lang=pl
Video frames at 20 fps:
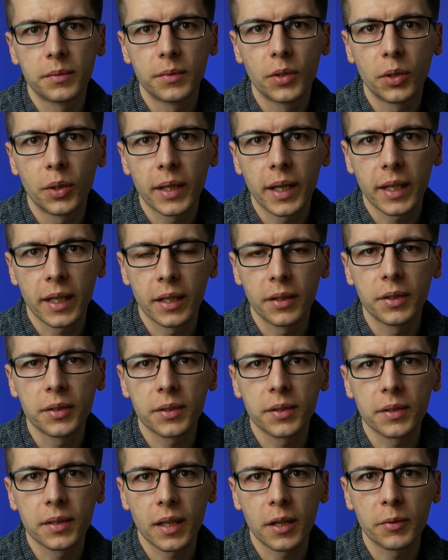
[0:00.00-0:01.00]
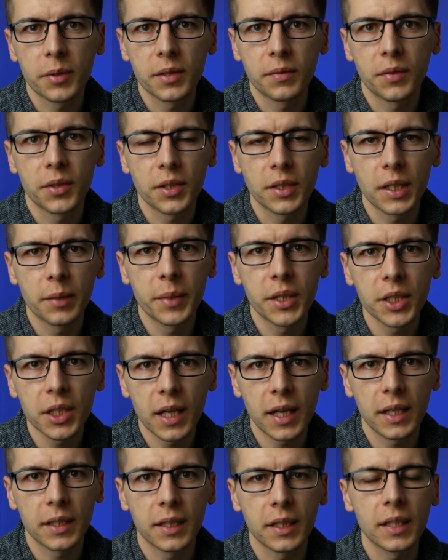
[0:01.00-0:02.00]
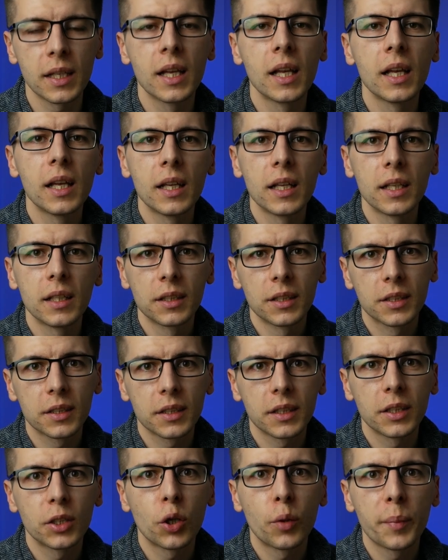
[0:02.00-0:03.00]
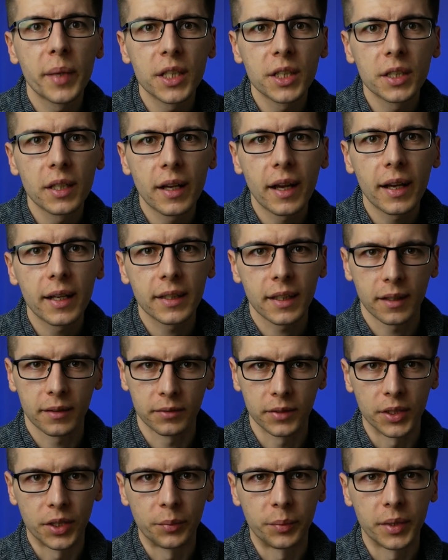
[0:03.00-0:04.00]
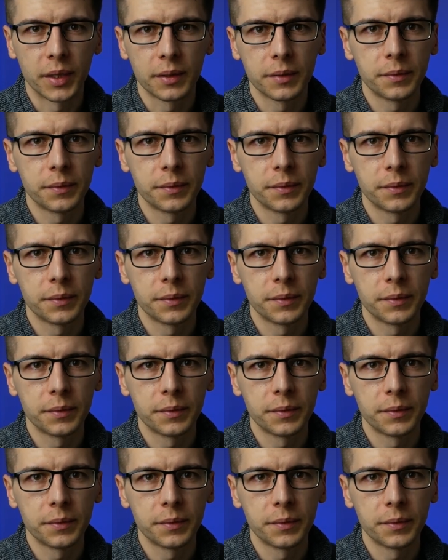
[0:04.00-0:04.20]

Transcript: do jakiego zostało stworzone mieszkanie, czyli do mieszkania w nim.